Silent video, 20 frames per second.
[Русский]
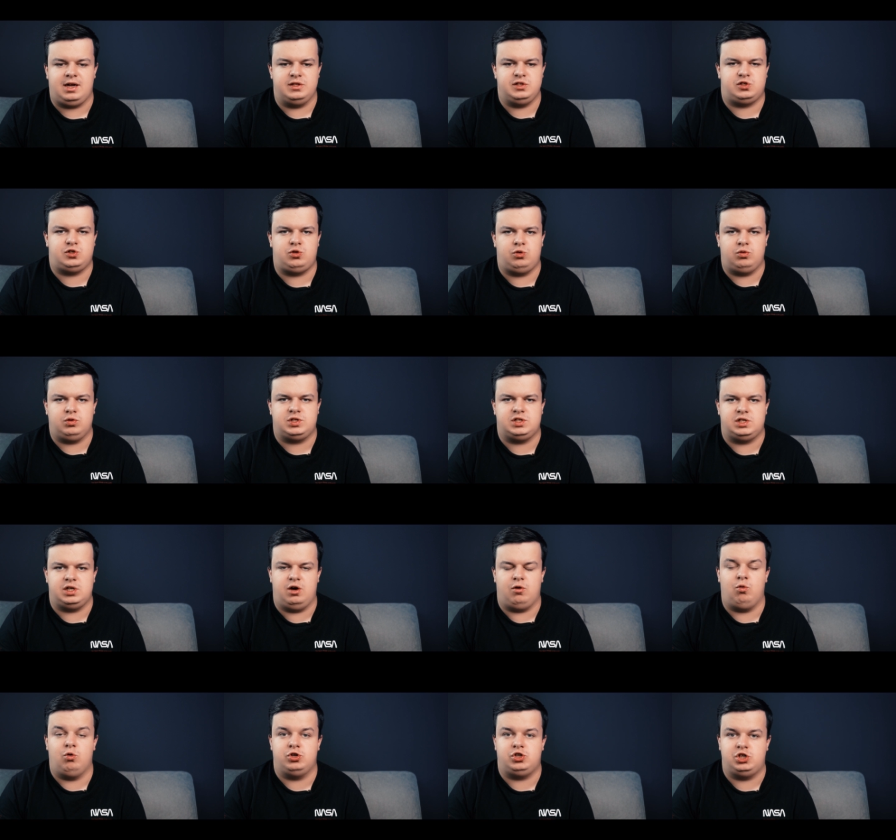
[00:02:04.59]

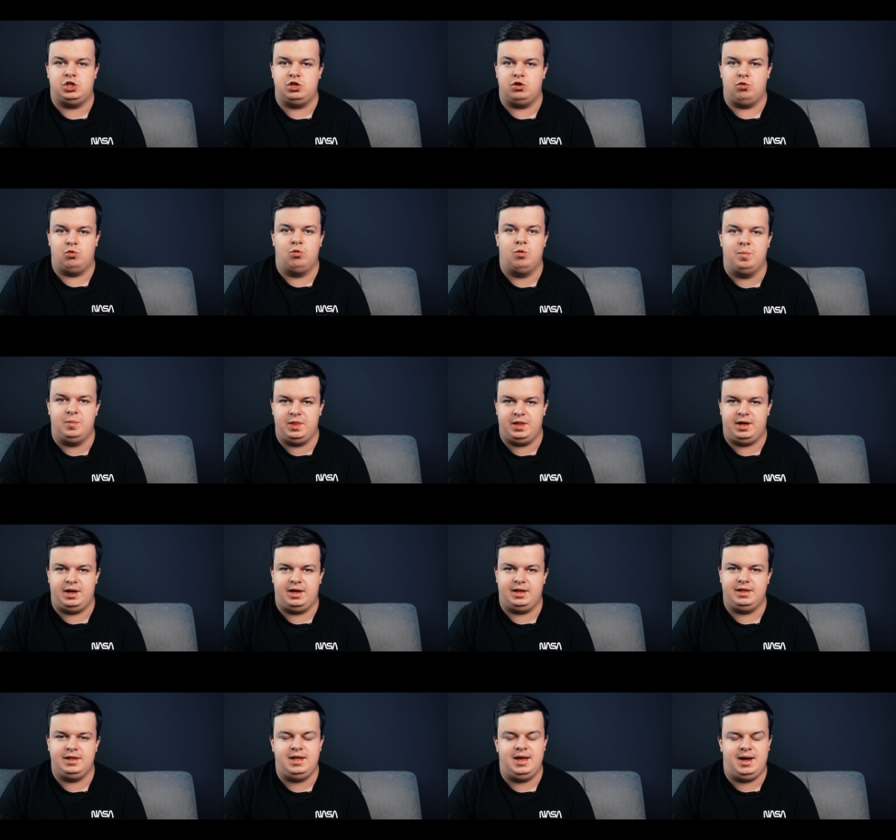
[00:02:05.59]
конструкция очень
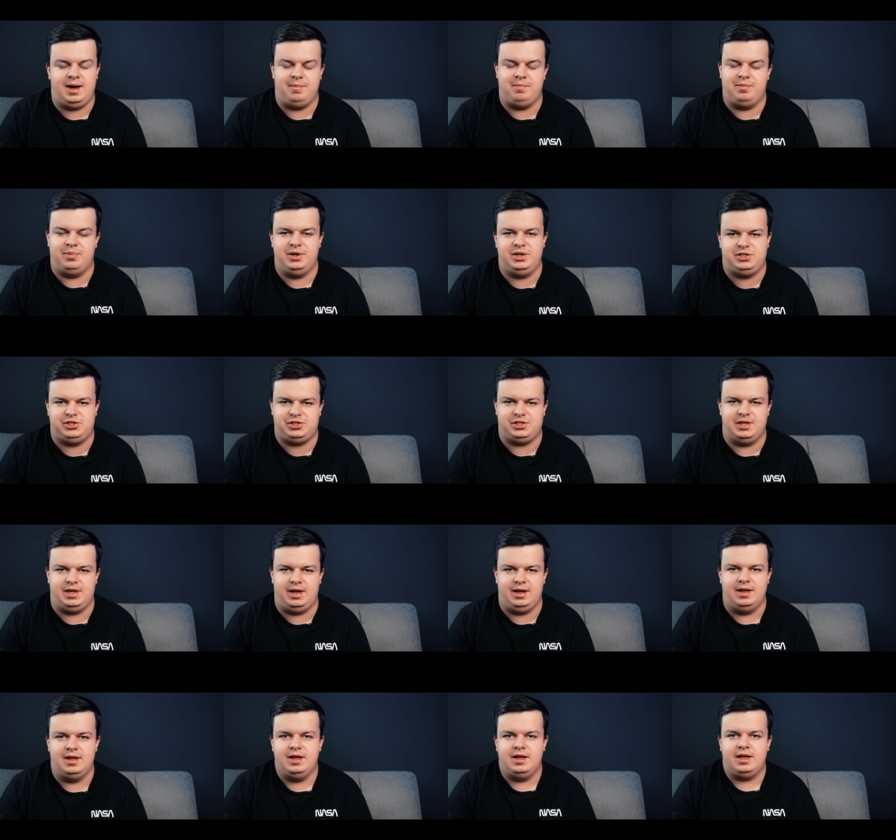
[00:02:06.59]
умная,
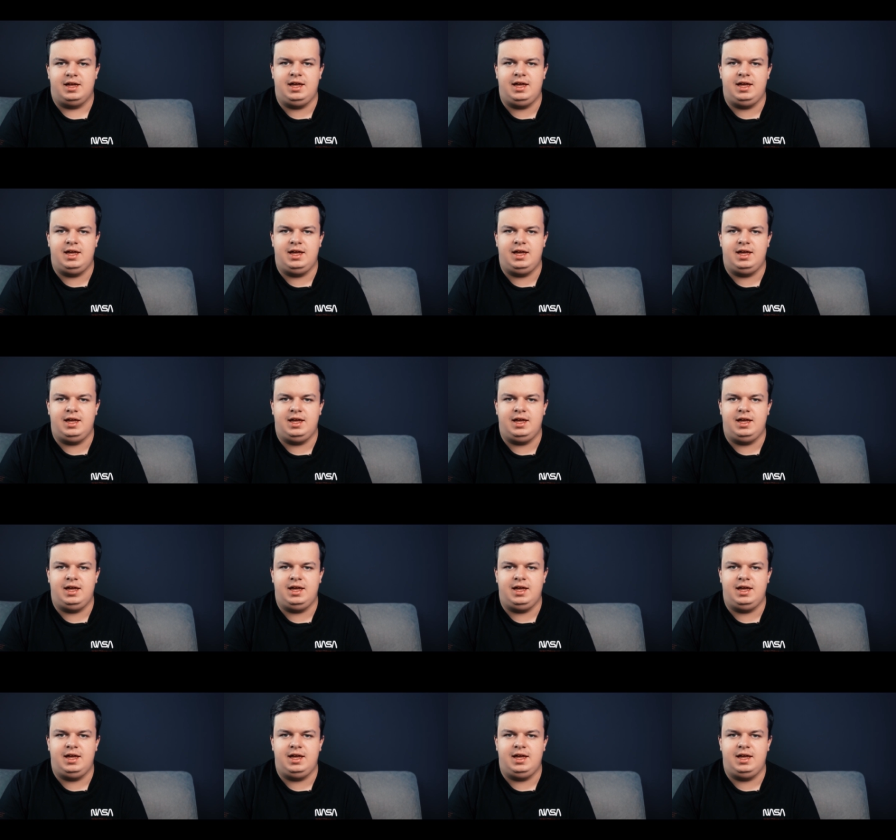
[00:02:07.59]
необычная,